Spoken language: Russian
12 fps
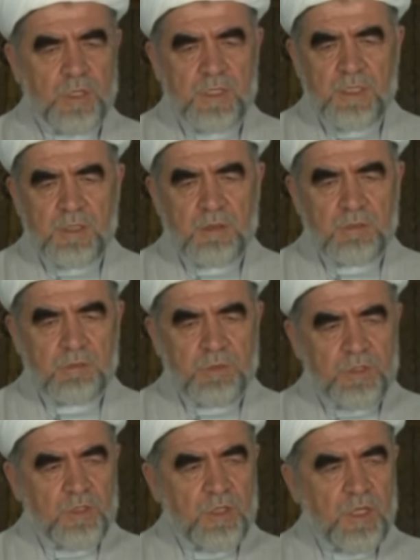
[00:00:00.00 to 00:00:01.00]
И все это
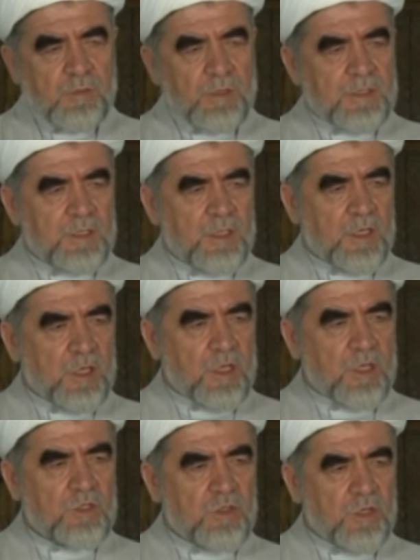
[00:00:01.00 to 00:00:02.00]
происходит не только в
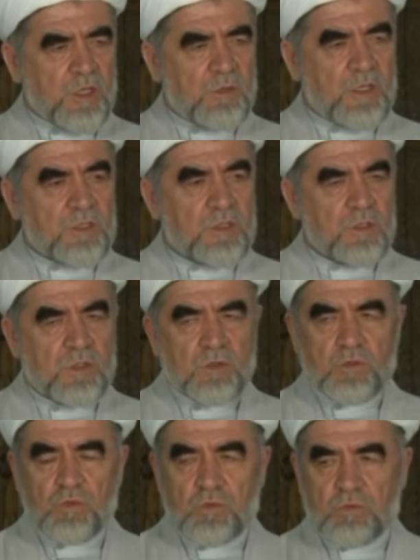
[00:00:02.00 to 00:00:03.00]
одной или в
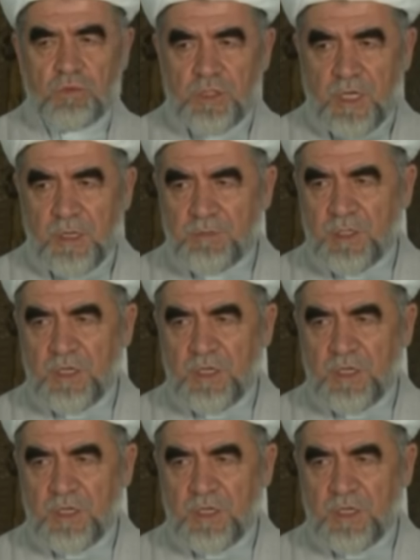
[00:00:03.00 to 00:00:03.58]
двух странах.